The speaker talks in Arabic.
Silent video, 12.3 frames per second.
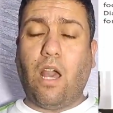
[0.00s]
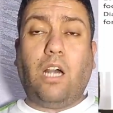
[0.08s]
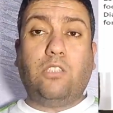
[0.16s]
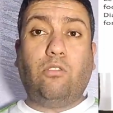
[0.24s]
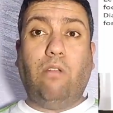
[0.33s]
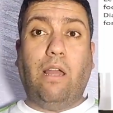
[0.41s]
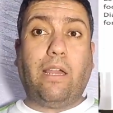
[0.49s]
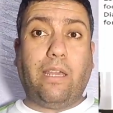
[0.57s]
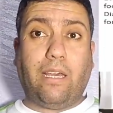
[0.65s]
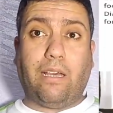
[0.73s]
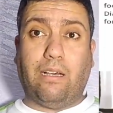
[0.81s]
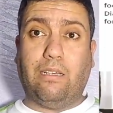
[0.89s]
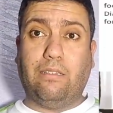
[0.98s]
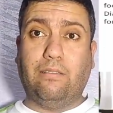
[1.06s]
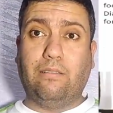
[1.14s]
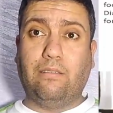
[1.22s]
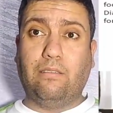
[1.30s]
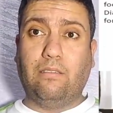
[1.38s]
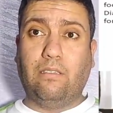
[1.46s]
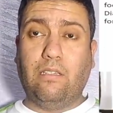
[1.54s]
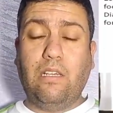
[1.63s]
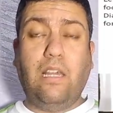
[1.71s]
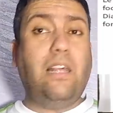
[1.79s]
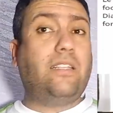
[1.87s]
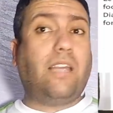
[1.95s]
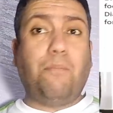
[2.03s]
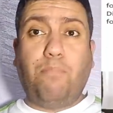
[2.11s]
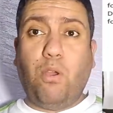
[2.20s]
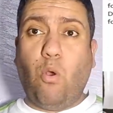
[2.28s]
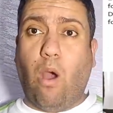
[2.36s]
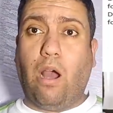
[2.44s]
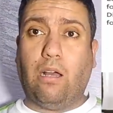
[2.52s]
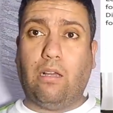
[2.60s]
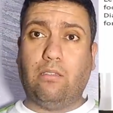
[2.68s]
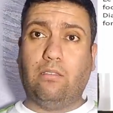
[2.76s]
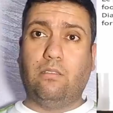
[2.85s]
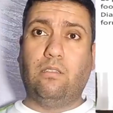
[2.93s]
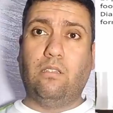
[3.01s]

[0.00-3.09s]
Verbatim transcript: اهضروا الحقيقه علاش تخبيوها